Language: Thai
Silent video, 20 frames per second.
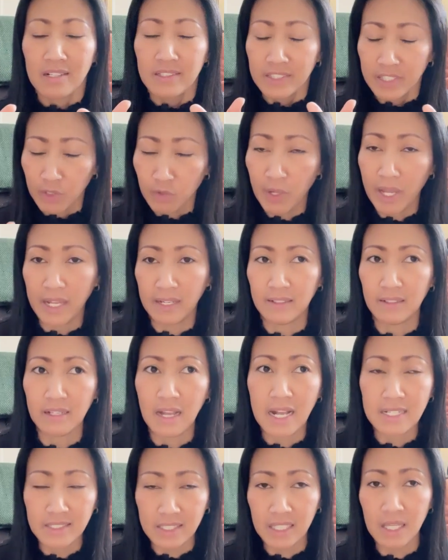นิวเห็น
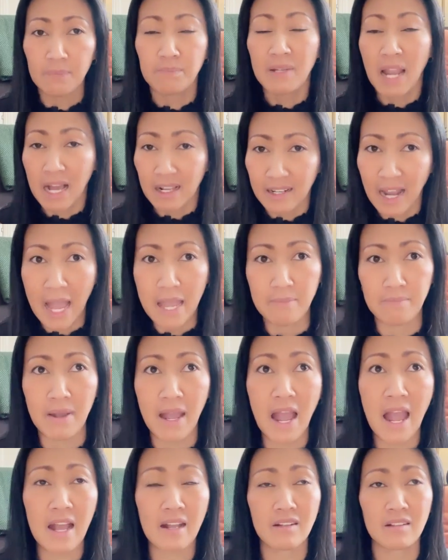อาชีพหลากหลาย
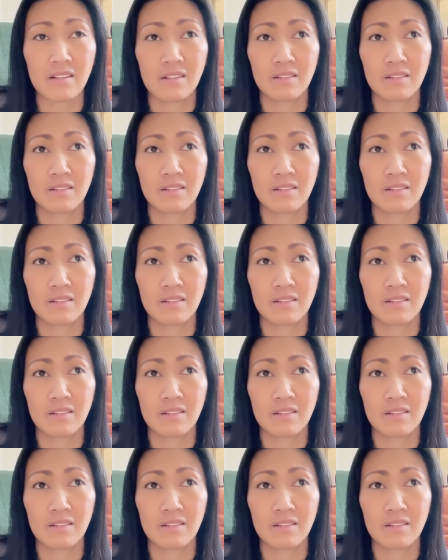มาก